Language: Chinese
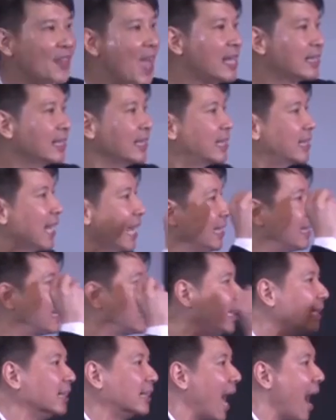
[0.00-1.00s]
管他是谁
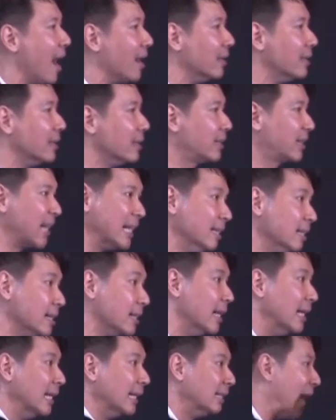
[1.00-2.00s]
治党，
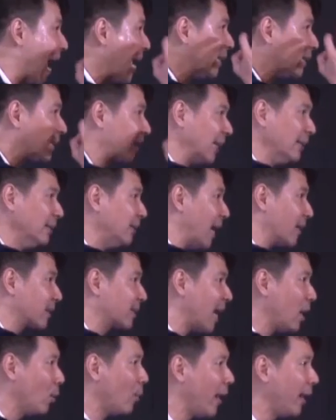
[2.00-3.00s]
哪一个政
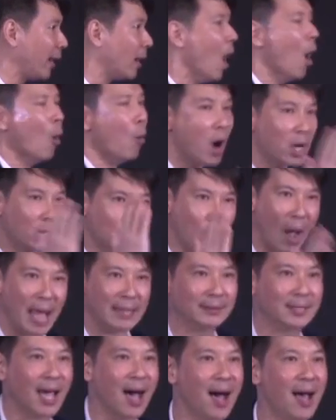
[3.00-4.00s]
党上位，我
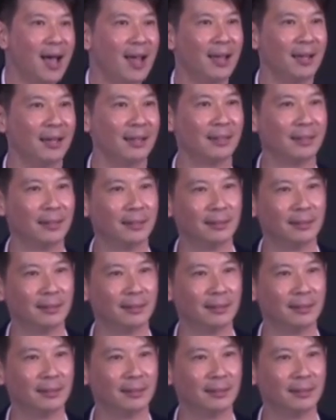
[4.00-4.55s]
管他。